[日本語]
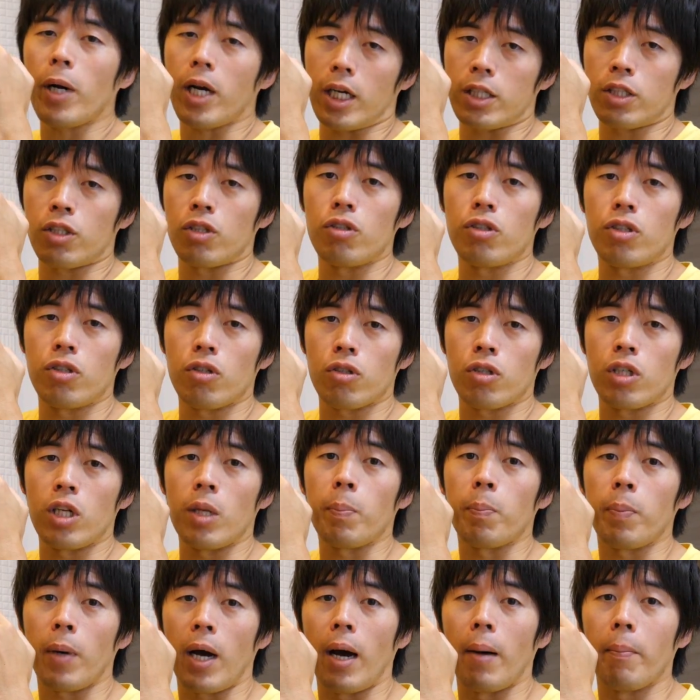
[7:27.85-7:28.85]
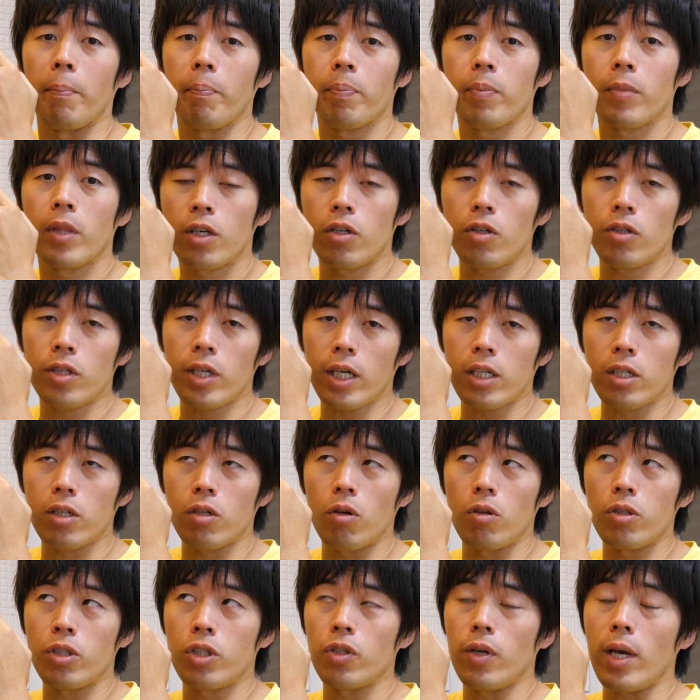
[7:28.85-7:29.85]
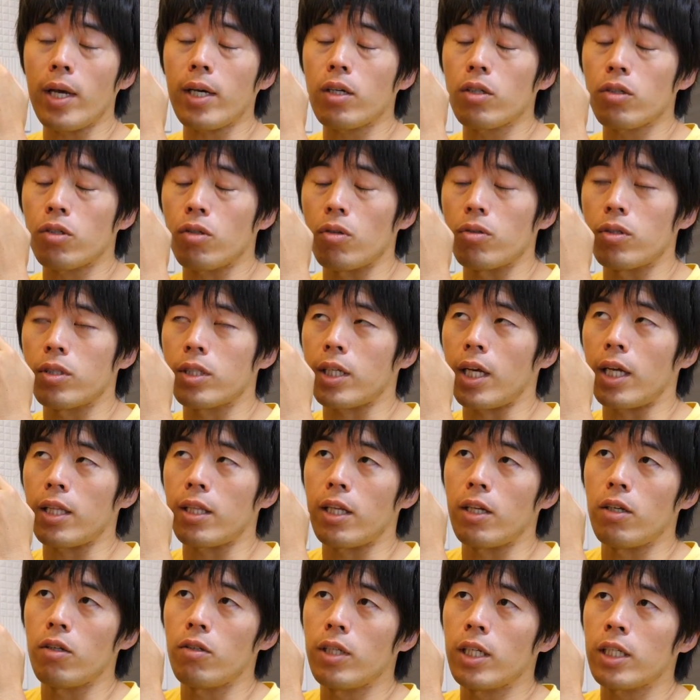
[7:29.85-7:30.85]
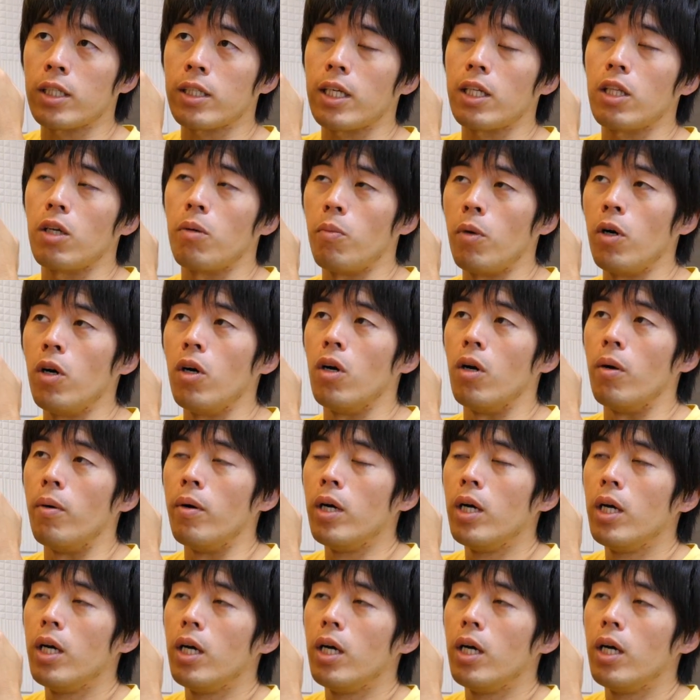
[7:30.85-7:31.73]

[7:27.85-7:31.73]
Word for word: パか、通称スリッパ きゅうひゃくごじゅうエックス を使ってるんですけども、